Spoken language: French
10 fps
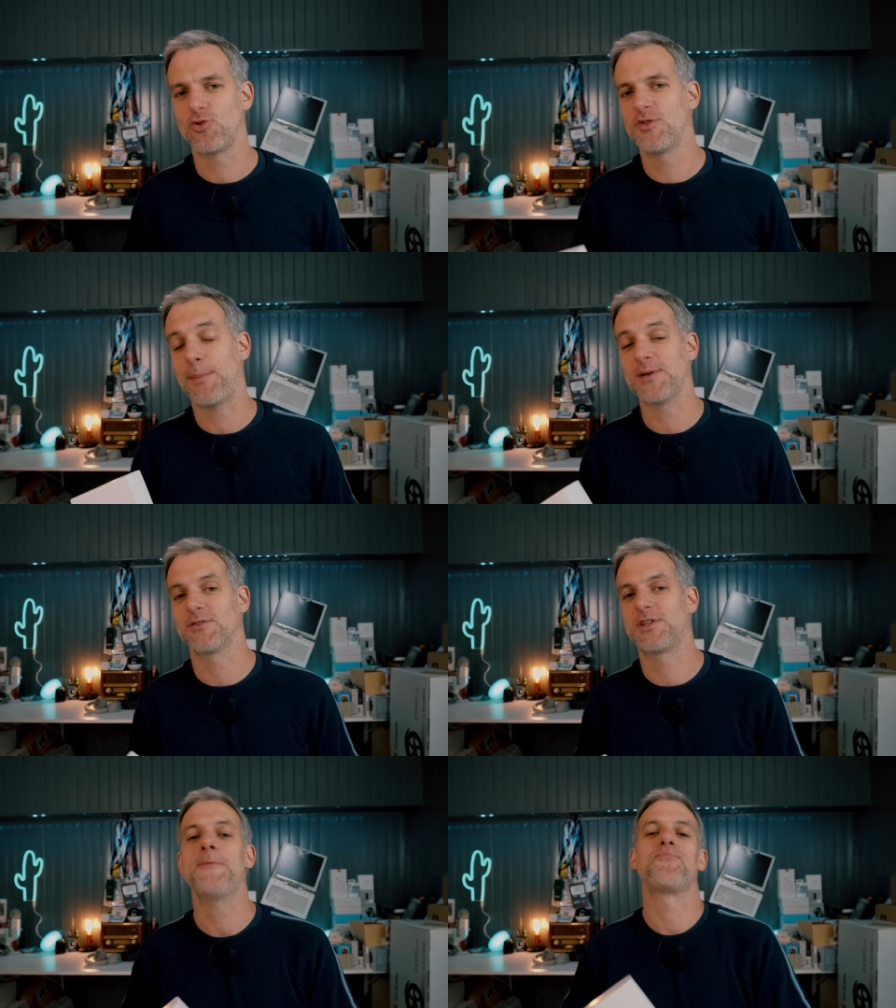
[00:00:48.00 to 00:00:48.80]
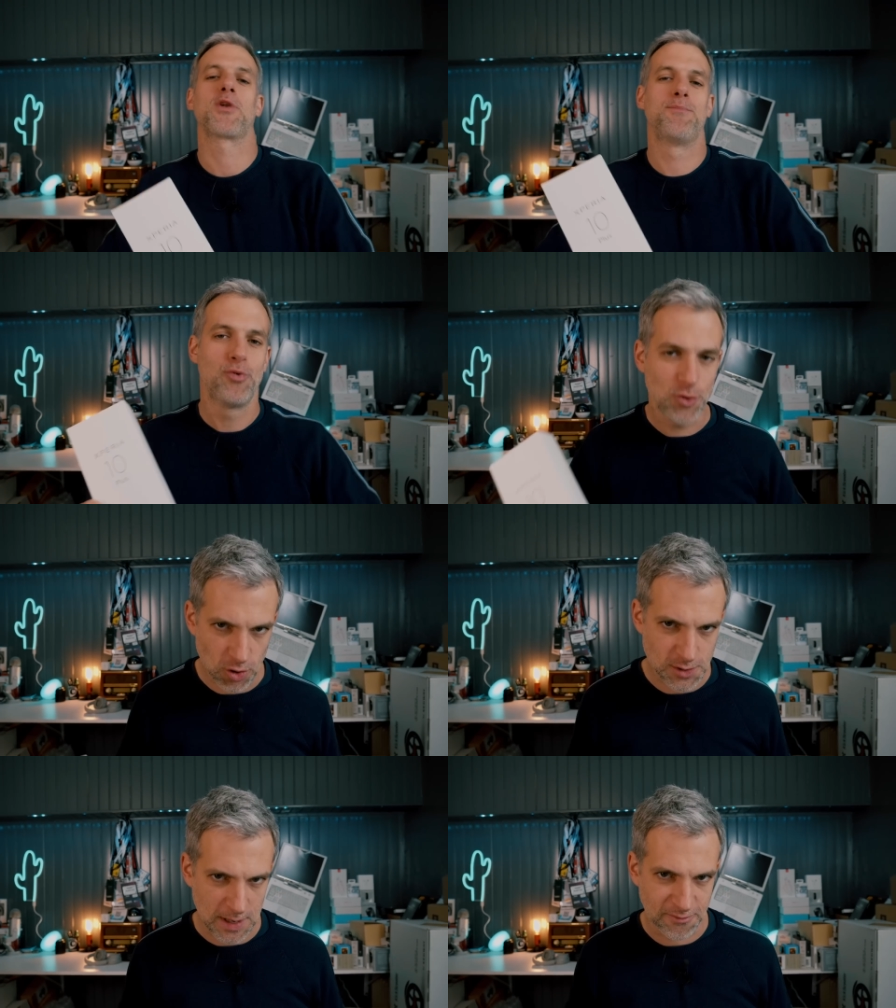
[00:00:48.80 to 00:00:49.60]
Sony a présenté
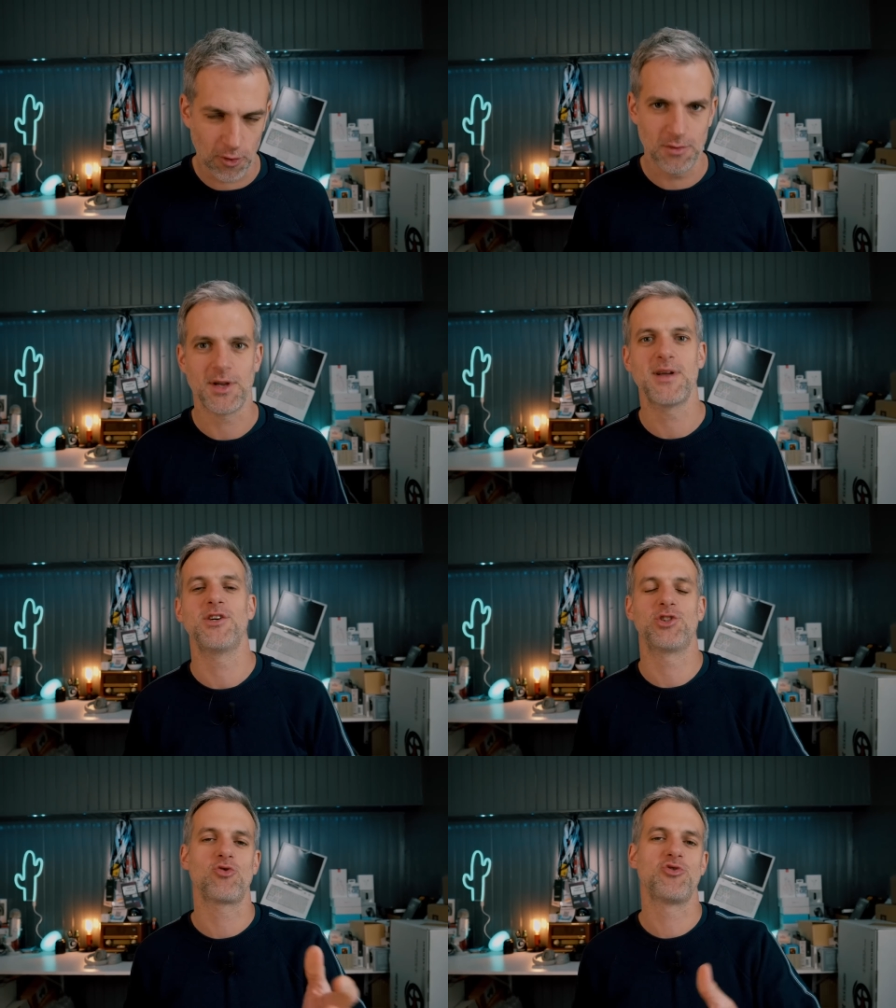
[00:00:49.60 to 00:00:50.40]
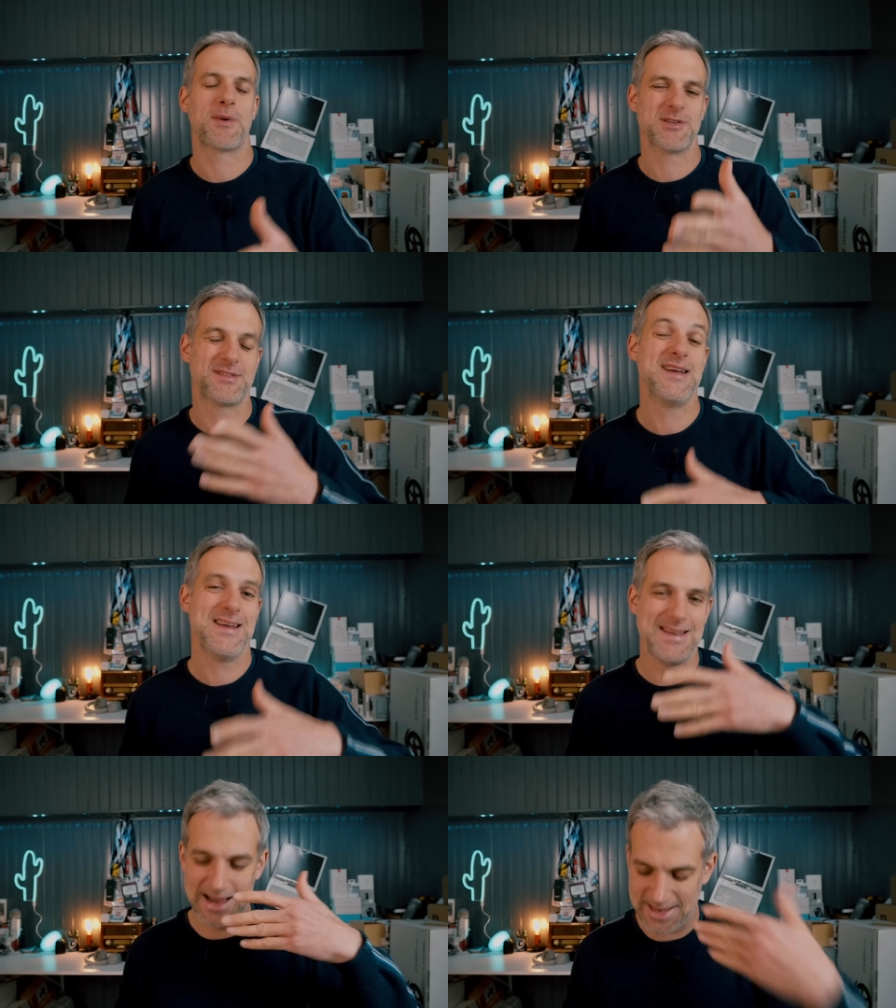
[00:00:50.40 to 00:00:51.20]
plusieurs smartphones. Il y en a déjà un que je vous ai
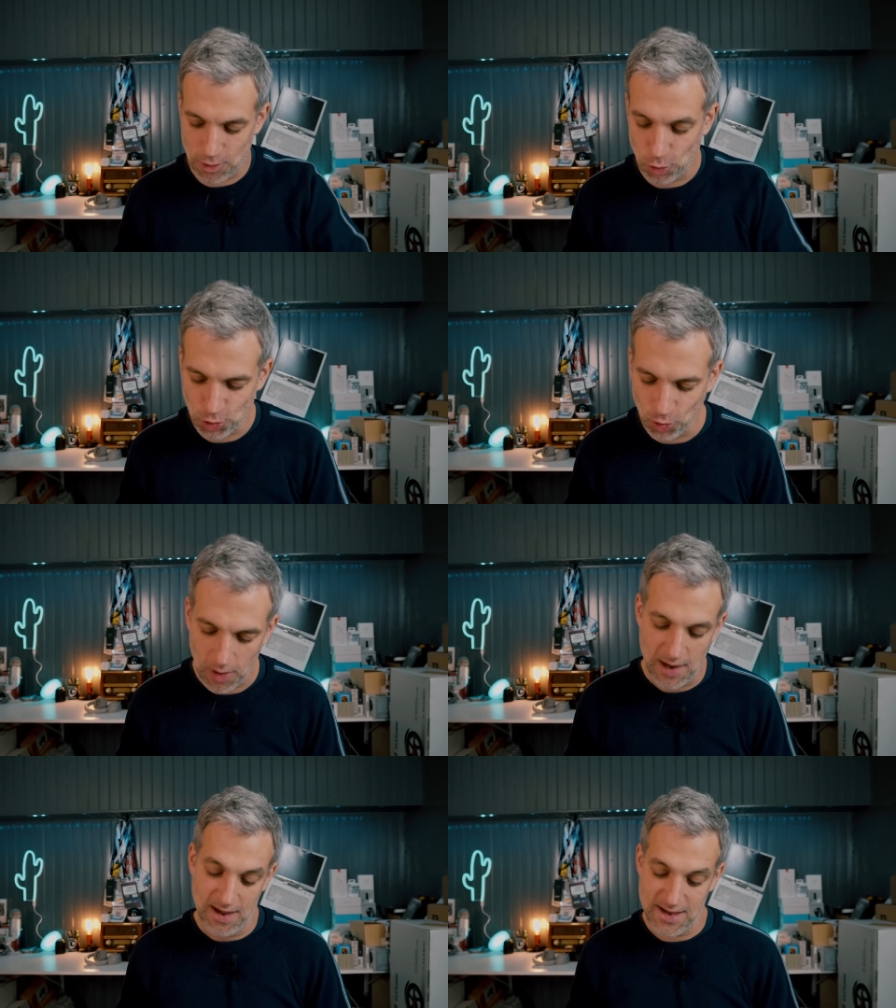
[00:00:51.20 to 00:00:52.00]
présenté il y a quelques jours.